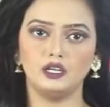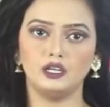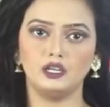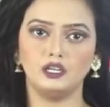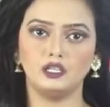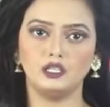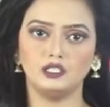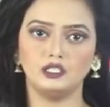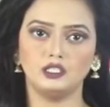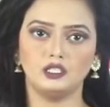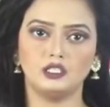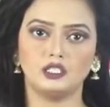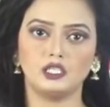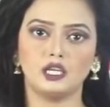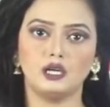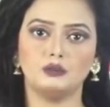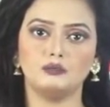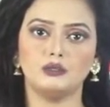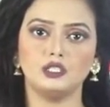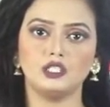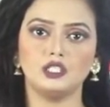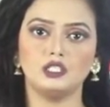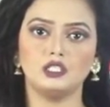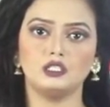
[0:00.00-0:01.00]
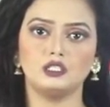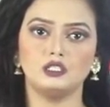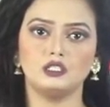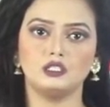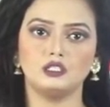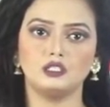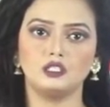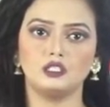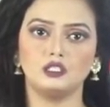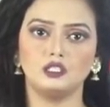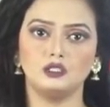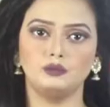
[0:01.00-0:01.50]
একটি সামাজিক
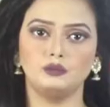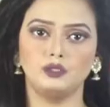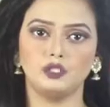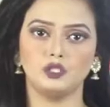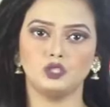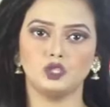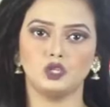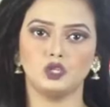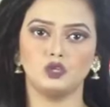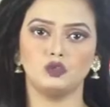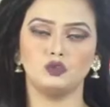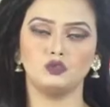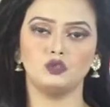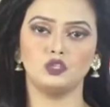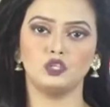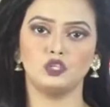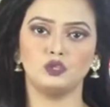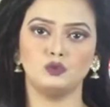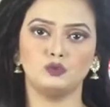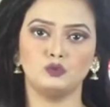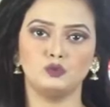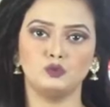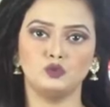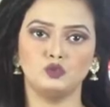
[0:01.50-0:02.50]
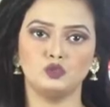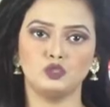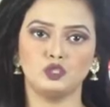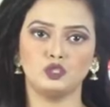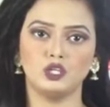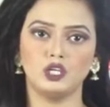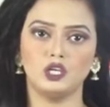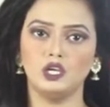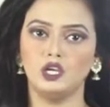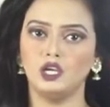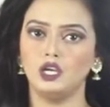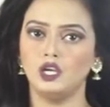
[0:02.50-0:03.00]
স্বেচ্ছাসেবী সংগঠনের
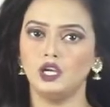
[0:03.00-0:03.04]
উদ্যোগে